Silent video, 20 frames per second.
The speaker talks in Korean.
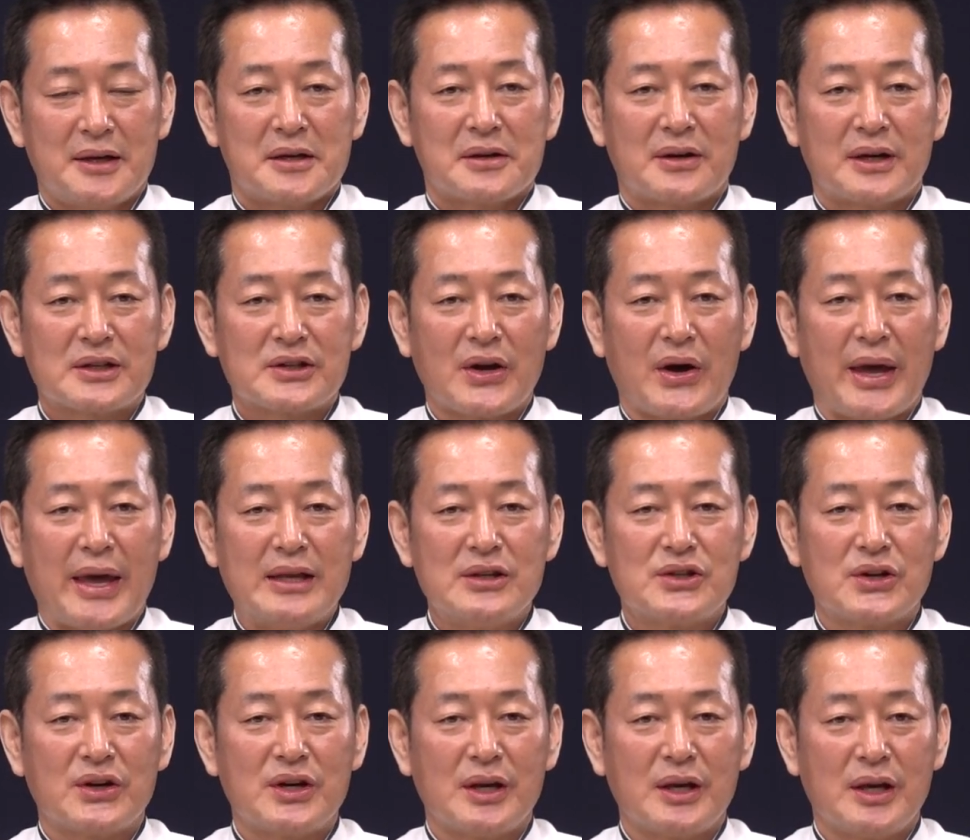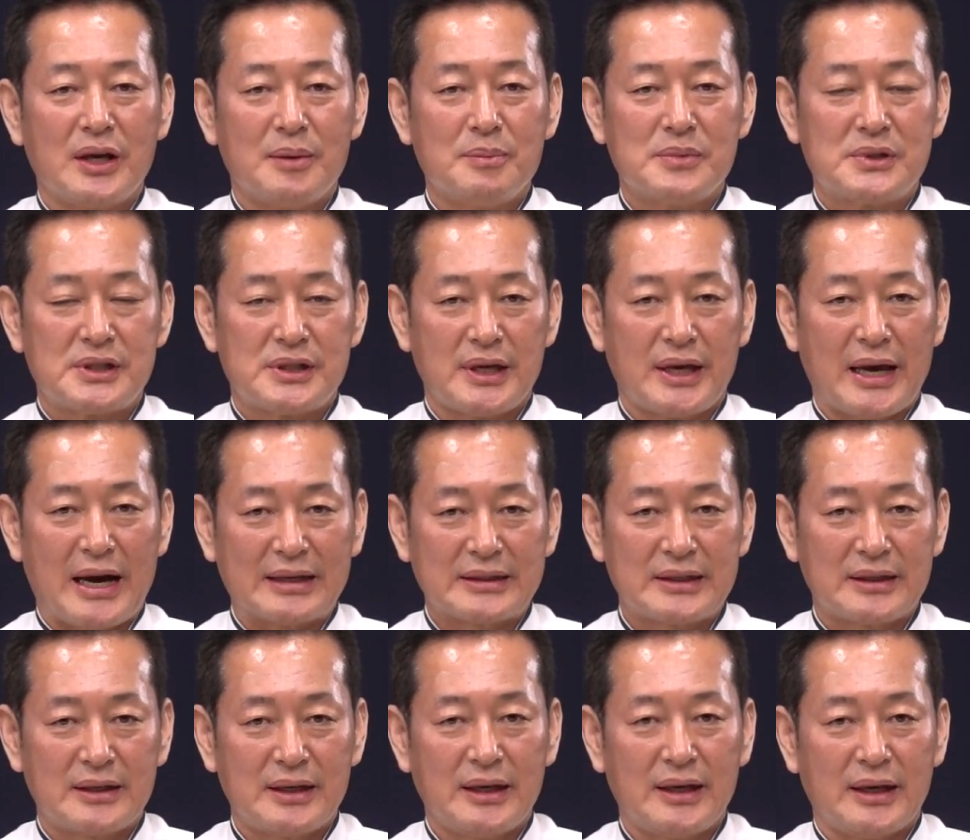그래서 엔저림 씨의
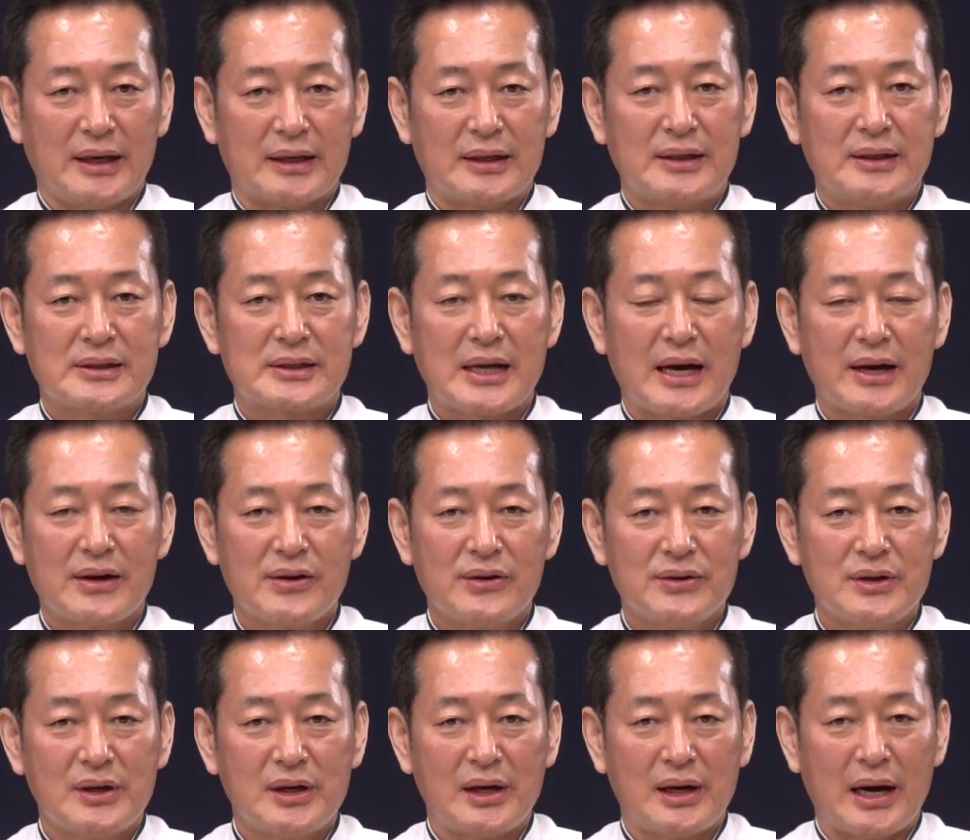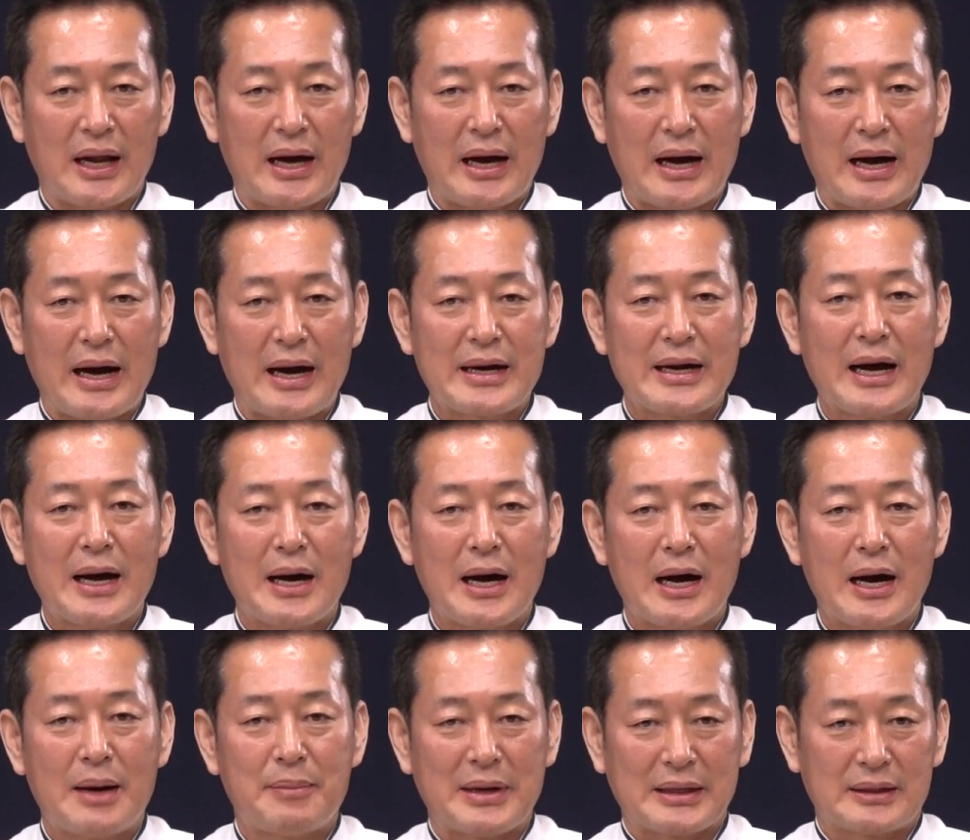아들이 그 사연을
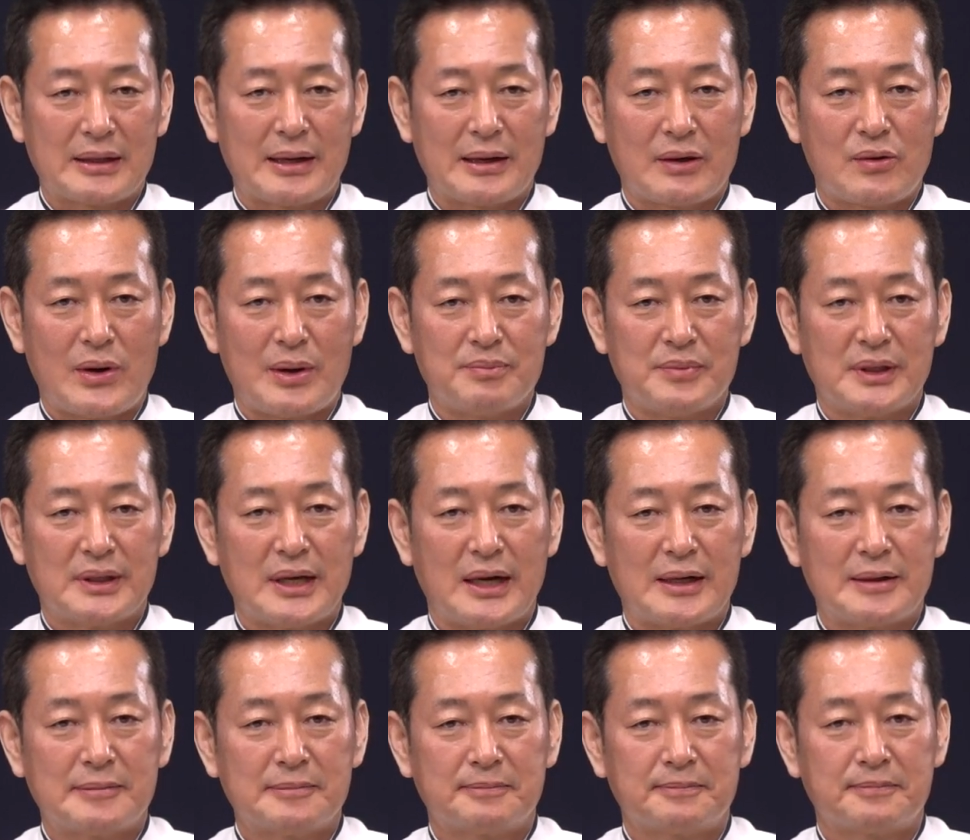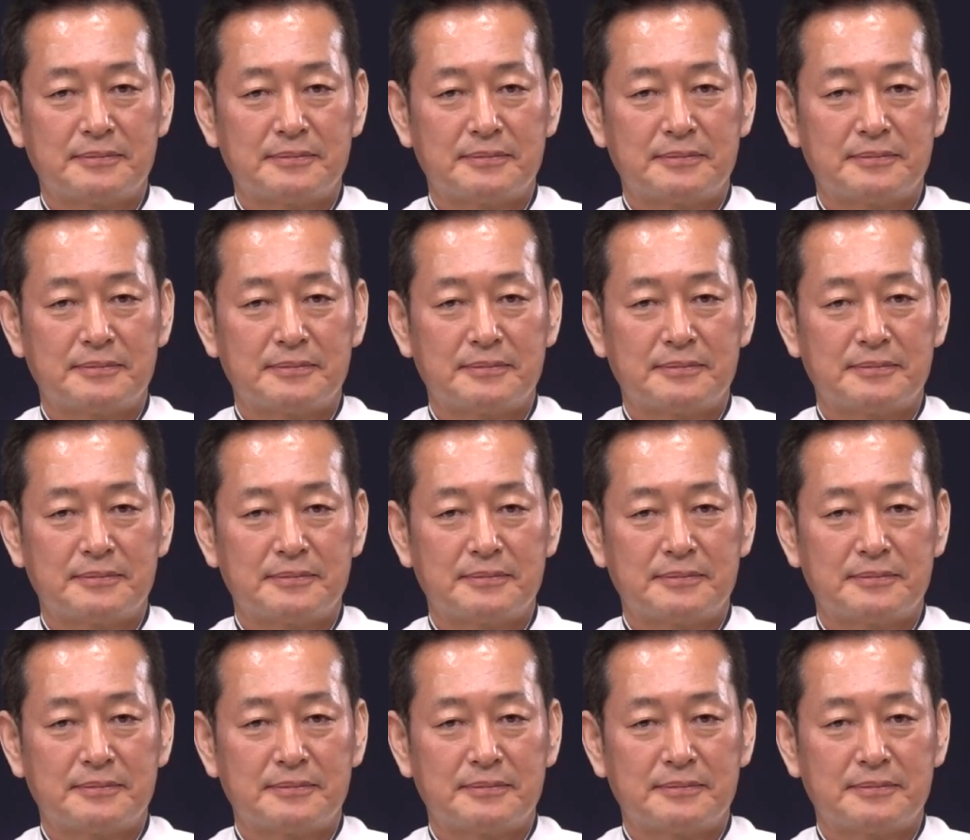알아봤다고 합니다.